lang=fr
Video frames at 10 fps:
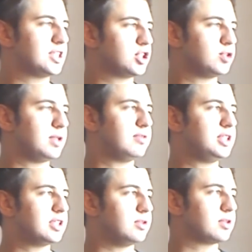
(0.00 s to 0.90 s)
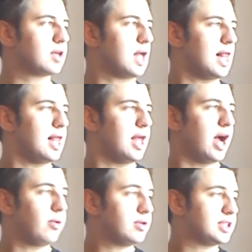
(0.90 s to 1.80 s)
qu'est-ce que je voulais vous dire d'autre
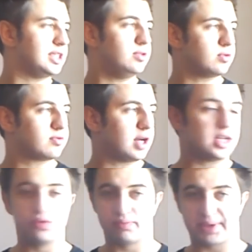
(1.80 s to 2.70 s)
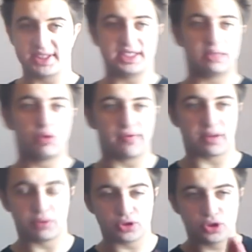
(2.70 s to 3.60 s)
Ah oui aussi, donc voilà, donc précisez-moi
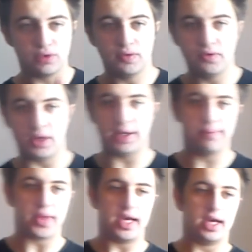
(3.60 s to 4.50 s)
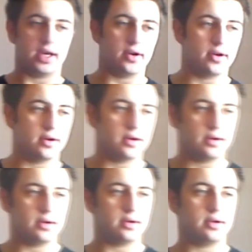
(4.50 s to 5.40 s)
vraiment ce que vous voulez.
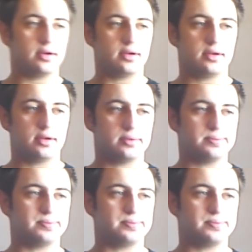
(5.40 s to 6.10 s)
Euh,